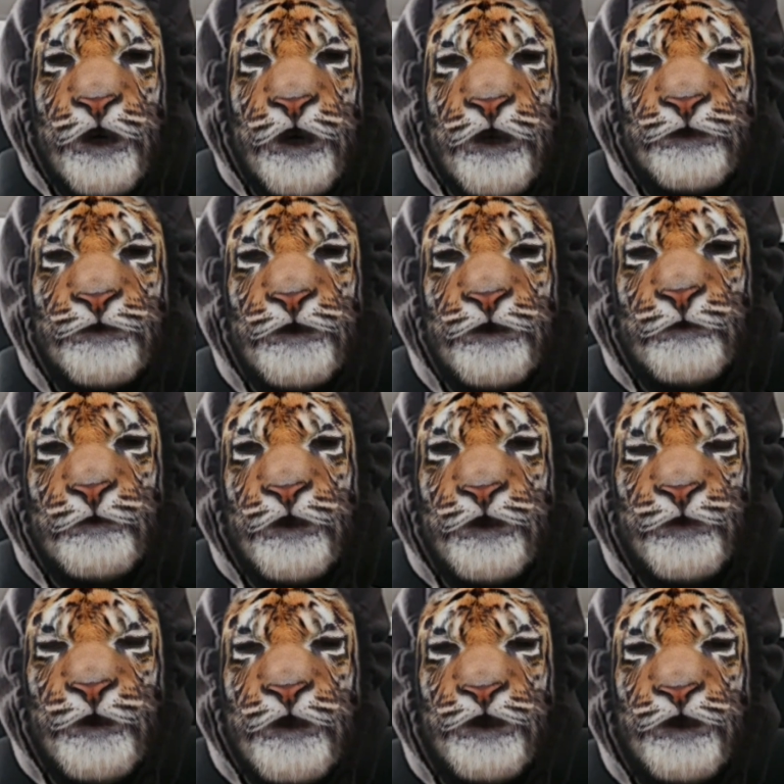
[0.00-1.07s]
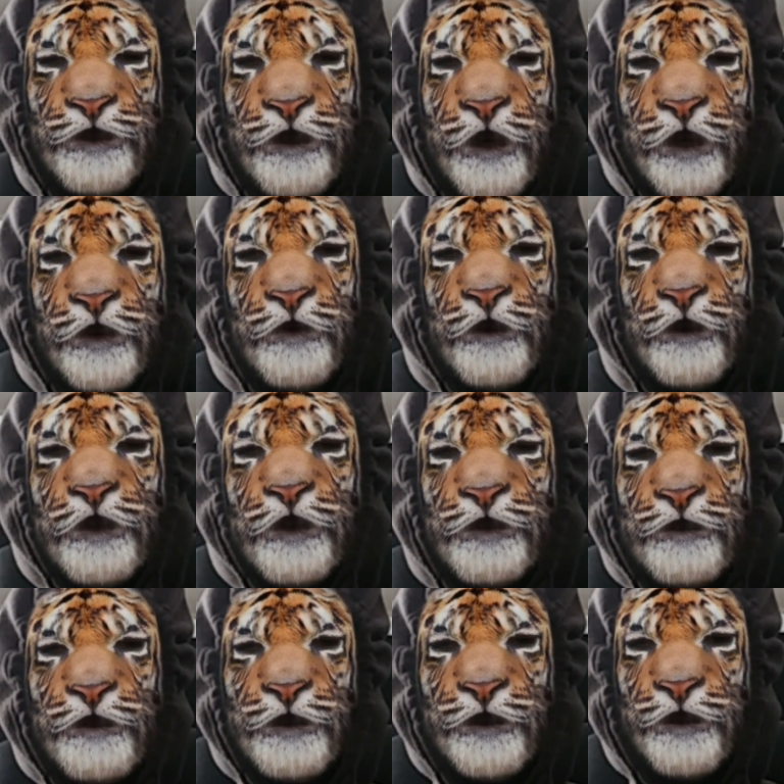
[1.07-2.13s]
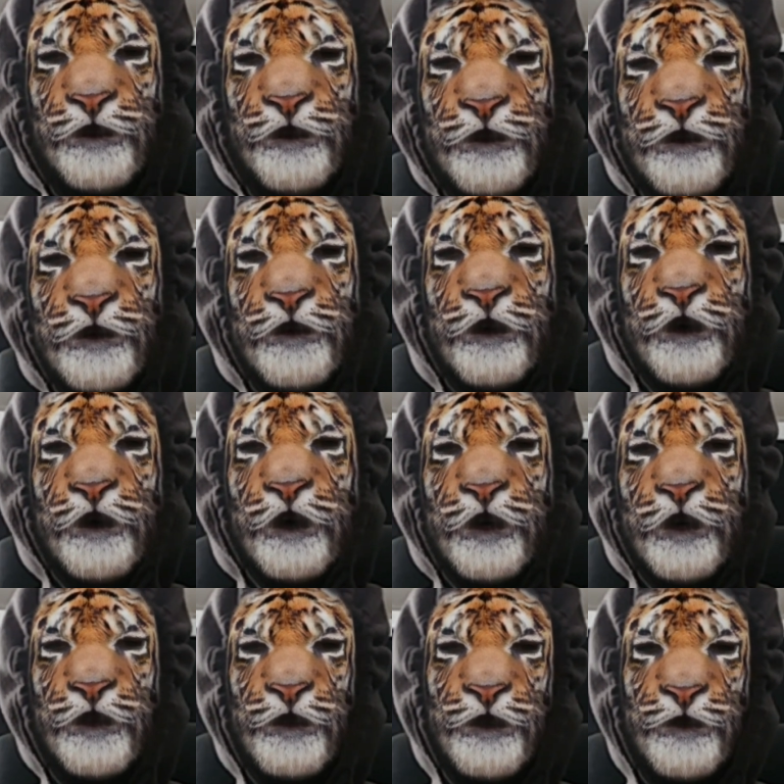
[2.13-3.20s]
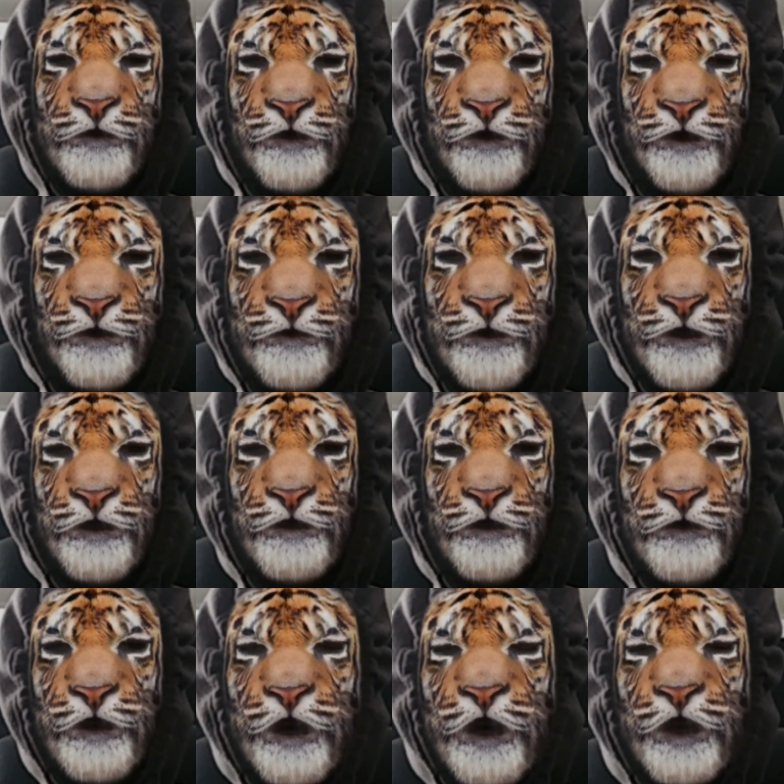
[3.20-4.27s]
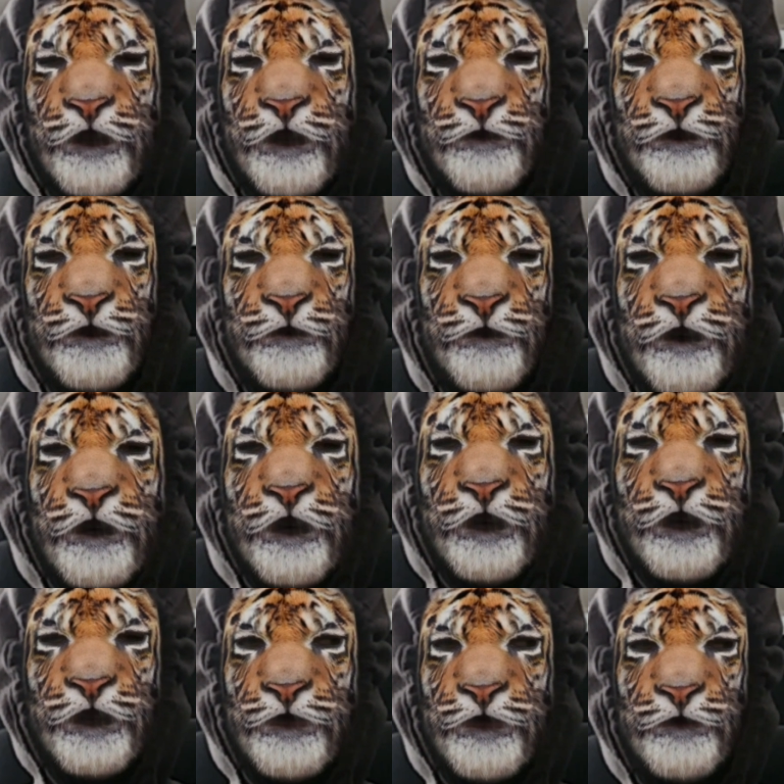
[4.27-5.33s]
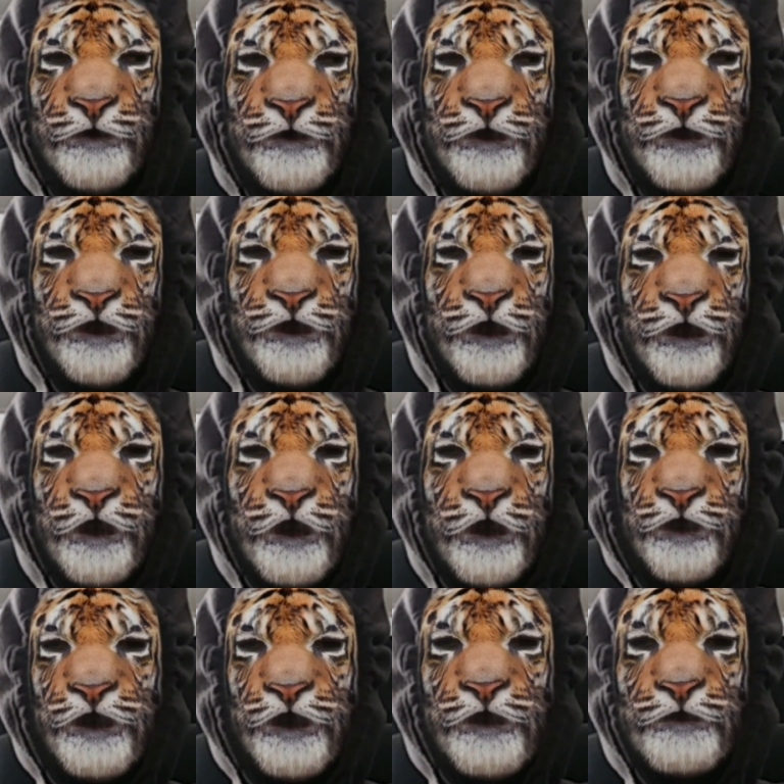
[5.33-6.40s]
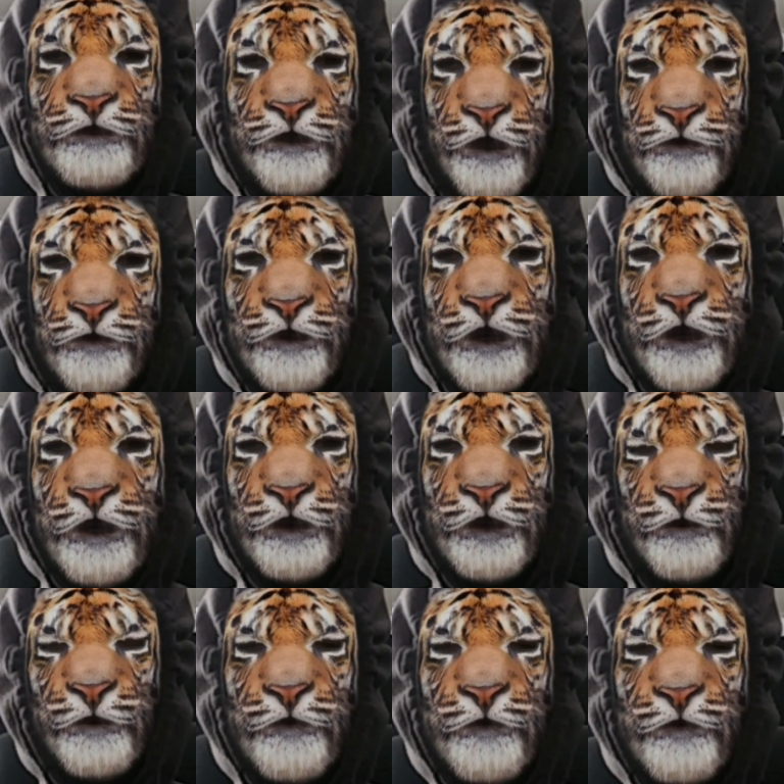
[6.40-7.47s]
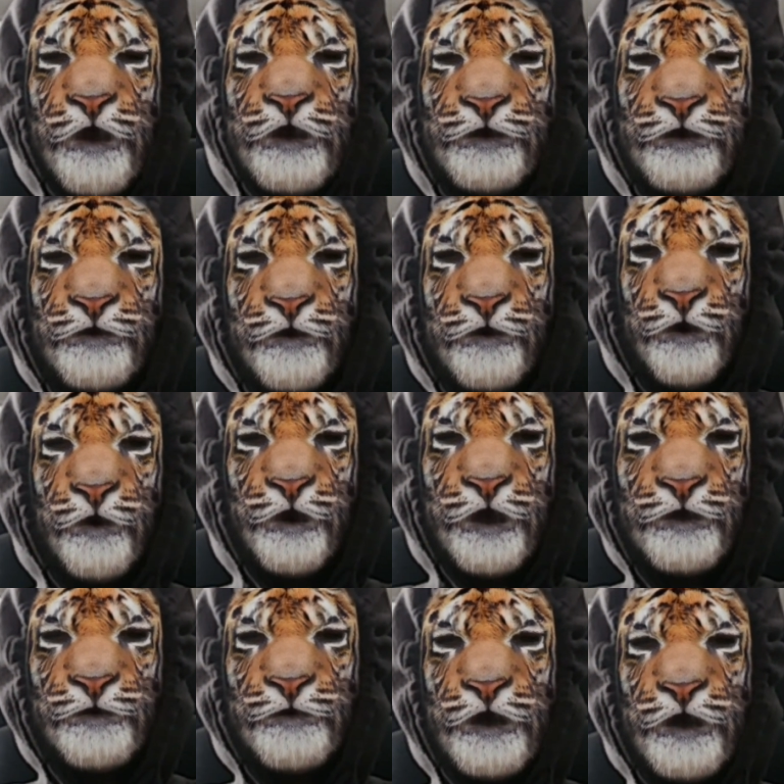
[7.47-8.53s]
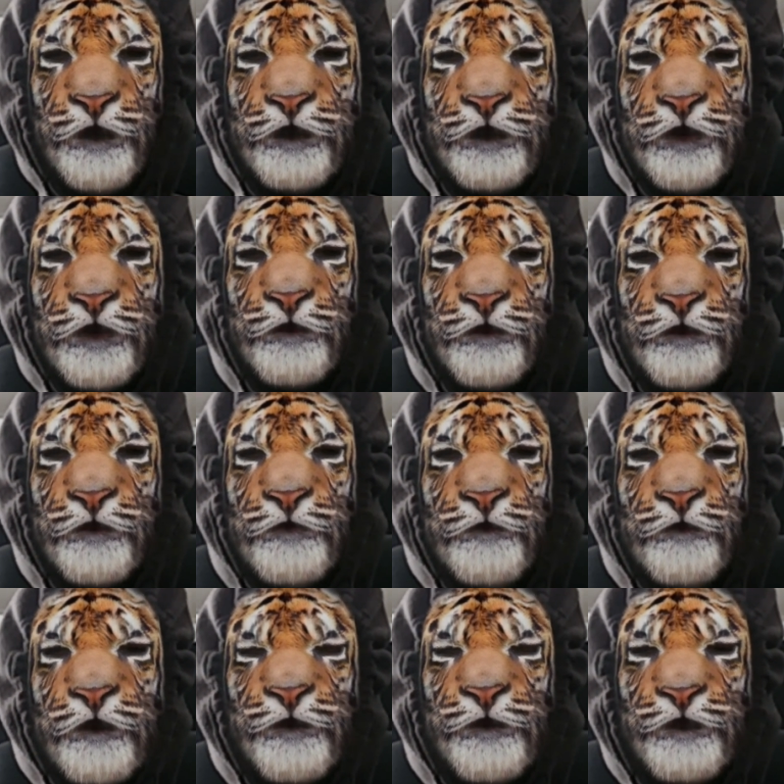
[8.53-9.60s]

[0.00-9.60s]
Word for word: tá pegando mais coletânea, arquivos de vídeo, né? Arquivo que a gente fala, arquivo de, de acervo, né? Então colocando no canal para vocês não